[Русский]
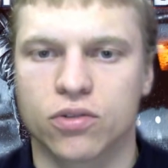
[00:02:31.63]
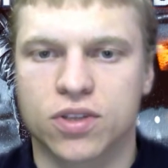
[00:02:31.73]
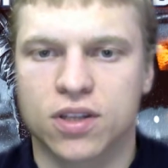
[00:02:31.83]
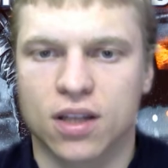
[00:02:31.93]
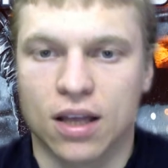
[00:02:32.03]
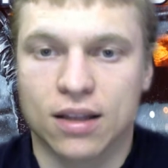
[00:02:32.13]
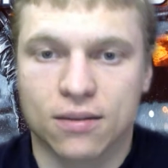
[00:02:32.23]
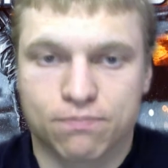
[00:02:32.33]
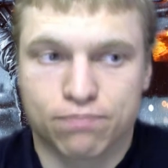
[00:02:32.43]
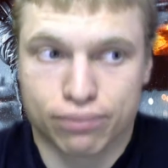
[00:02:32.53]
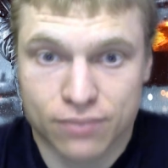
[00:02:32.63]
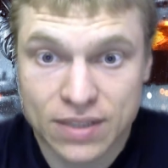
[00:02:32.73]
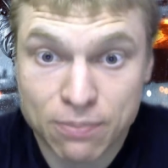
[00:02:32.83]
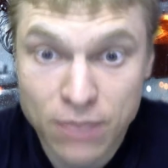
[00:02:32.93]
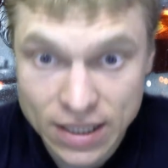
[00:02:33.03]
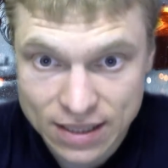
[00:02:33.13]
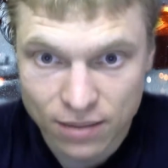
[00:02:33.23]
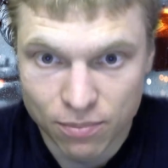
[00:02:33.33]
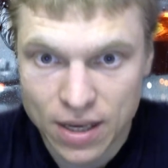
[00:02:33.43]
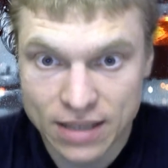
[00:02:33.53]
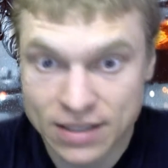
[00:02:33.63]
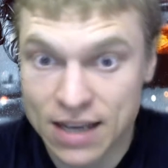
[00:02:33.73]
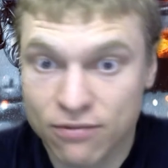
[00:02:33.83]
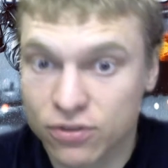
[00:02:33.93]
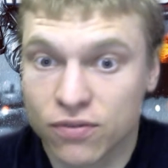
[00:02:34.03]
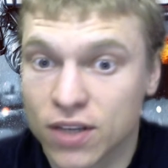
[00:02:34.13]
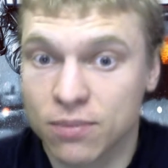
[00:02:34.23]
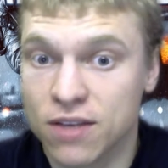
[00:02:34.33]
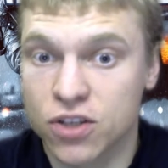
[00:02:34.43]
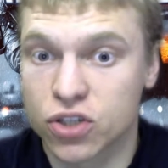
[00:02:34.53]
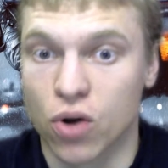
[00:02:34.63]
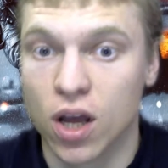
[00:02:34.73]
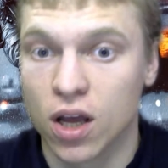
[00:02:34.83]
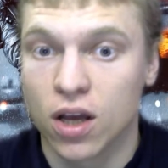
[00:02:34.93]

То есть э, это смысл, блядь, я вот в этом не вижу.